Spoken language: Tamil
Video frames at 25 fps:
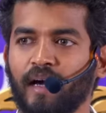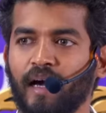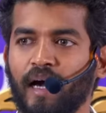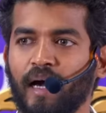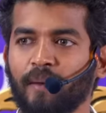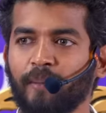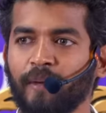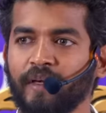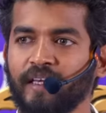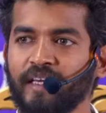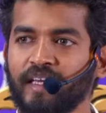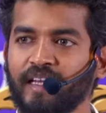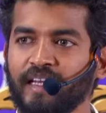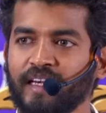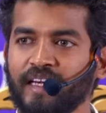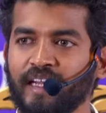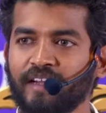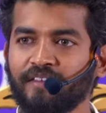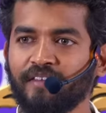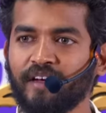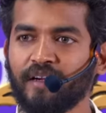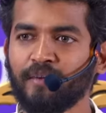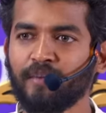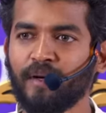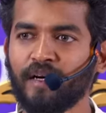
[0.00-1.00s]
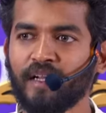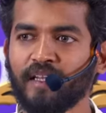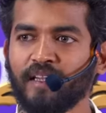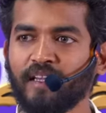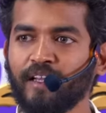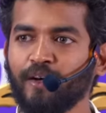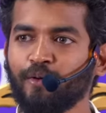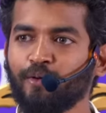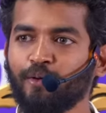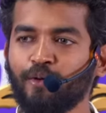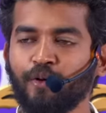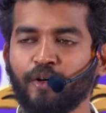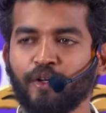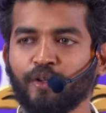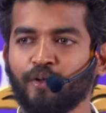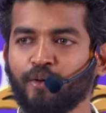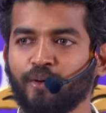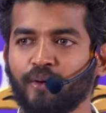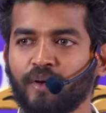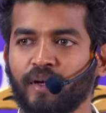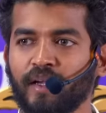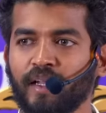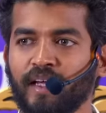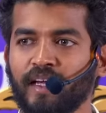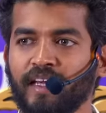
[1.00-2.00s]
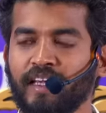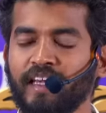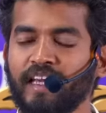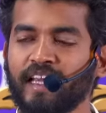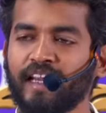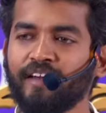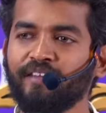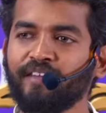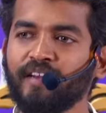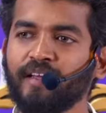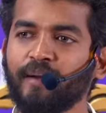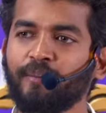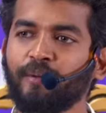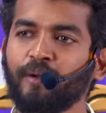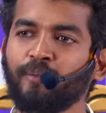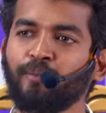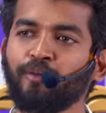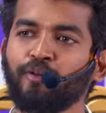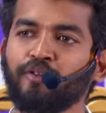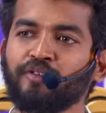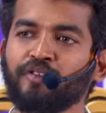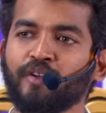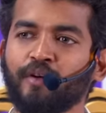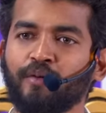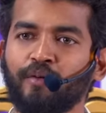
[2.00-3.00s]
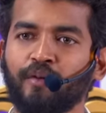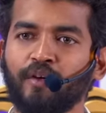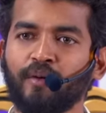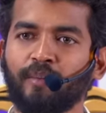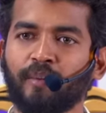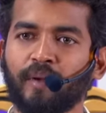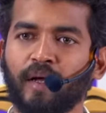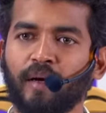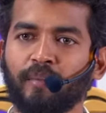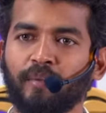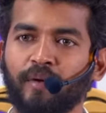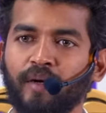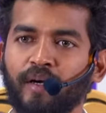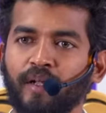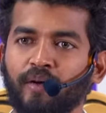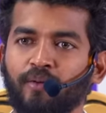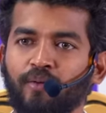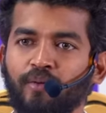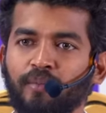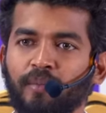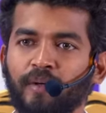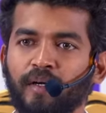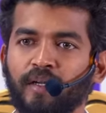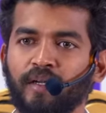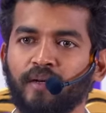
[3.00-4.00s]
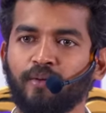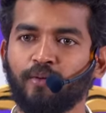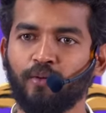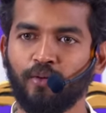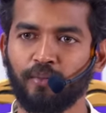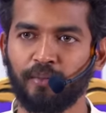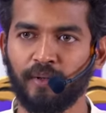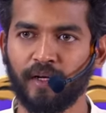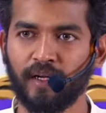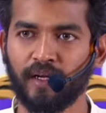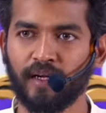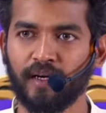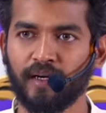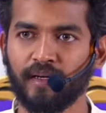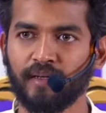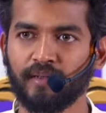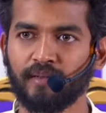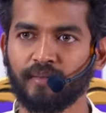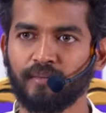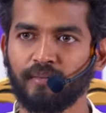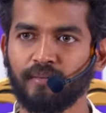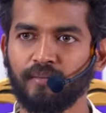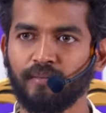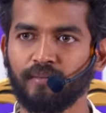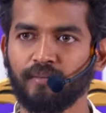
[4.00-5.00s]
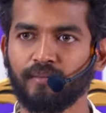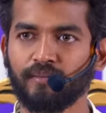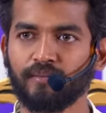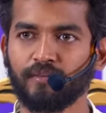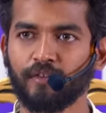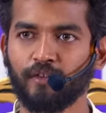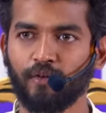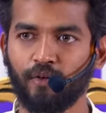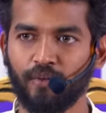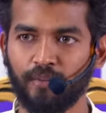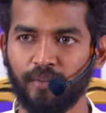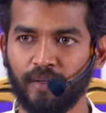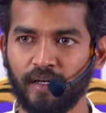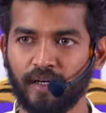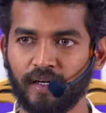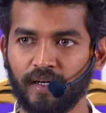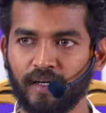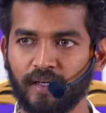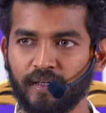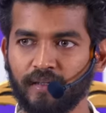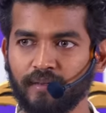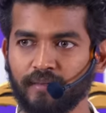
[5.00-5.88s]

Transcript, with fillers: அப்ப இருக்கிற வருமானத்திலேயே கொடுக்க தோணல இறைவன் எப்படி புதுசா உங்களுக்கு ப்ராப்பர்ட்டி கொடுப்பாரு கொடுப்பாரா கொடுப்பாரா